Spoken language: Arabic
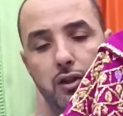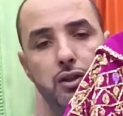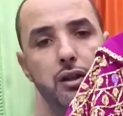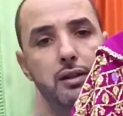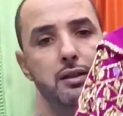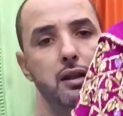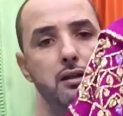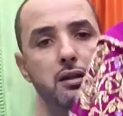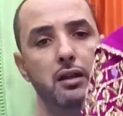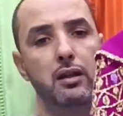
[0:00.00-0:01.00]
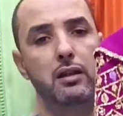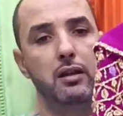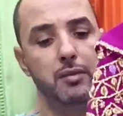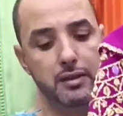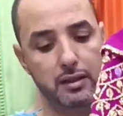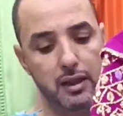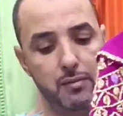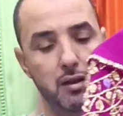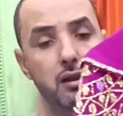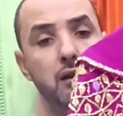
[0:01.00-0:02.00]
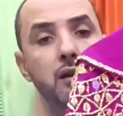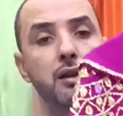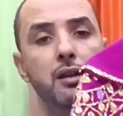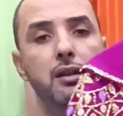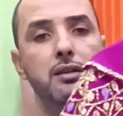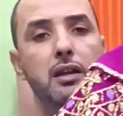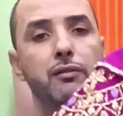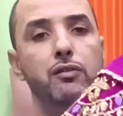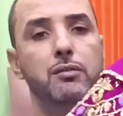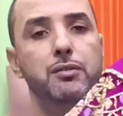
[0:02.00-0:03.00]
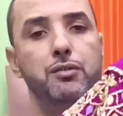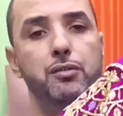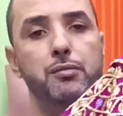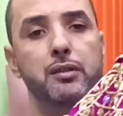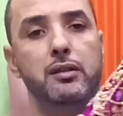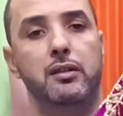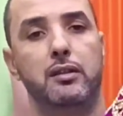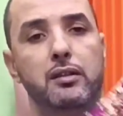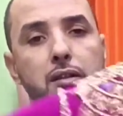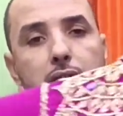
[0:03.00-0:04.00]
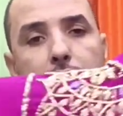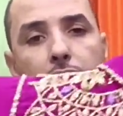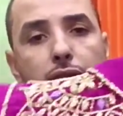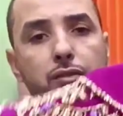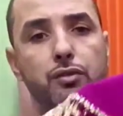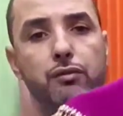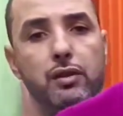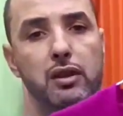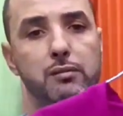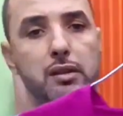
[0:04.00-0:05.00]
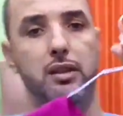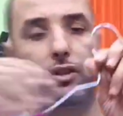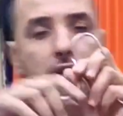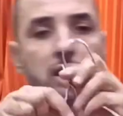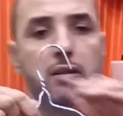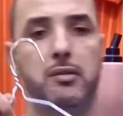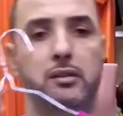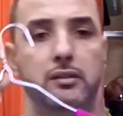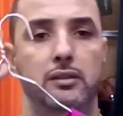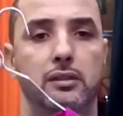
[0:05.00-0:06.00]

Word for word: الجاهز كاين حتى اللي بغيتي تخدميها كنتكلفوا لك بالثوب شوفوا الخدمه ديال الجلابه